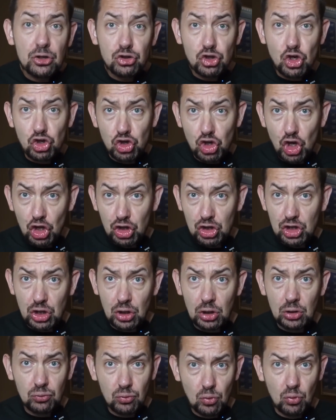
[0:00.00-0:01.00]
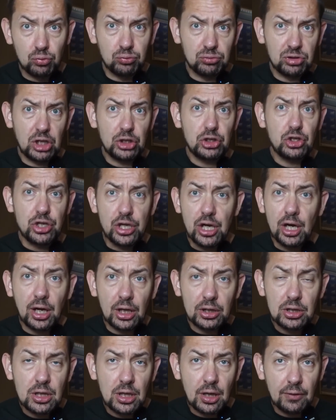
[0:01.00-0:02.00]
Чеченцы, ну точнее
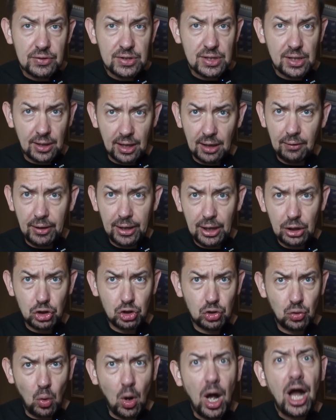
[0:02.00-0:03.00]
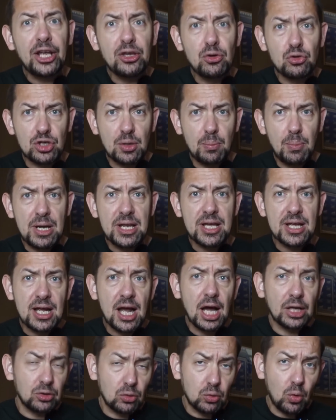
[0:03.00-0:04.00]
кадыровцы, говорят, что они уже были
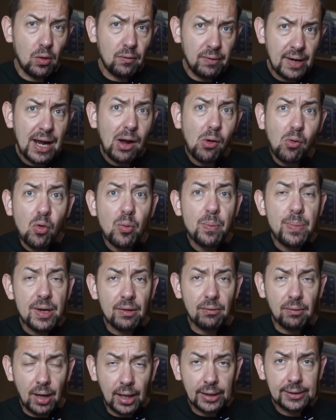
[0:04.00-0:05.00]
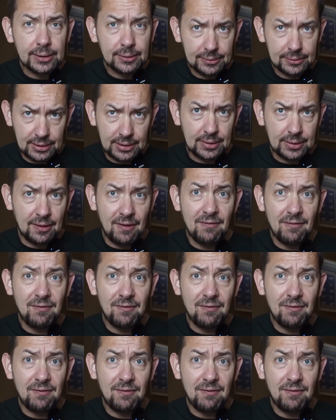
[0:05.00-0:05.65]
готовы убивать а,